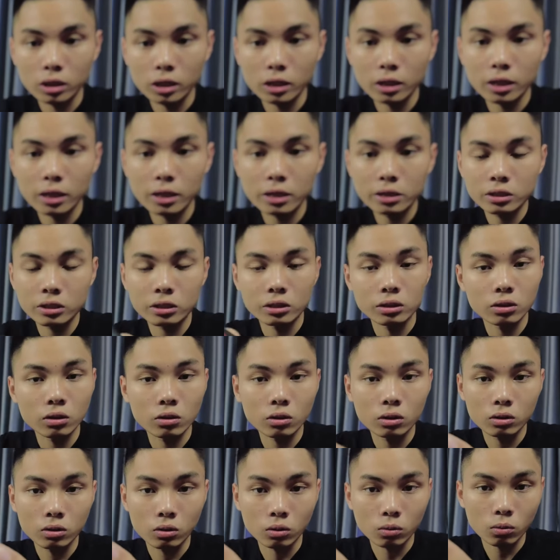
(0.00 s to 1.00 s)
inch edition
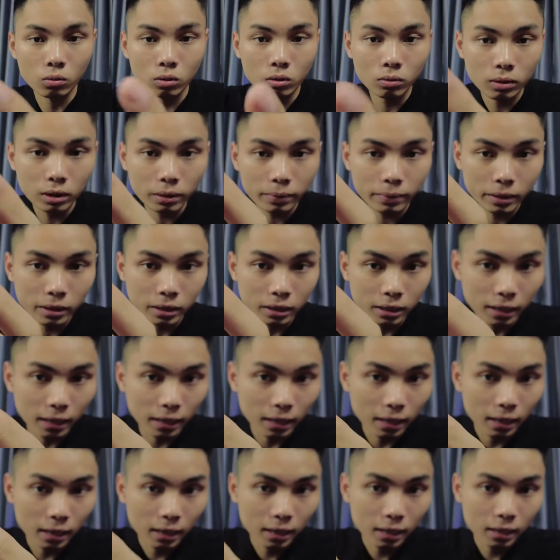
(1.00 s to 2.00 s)
thôi nó cũng không khác biệt gì cả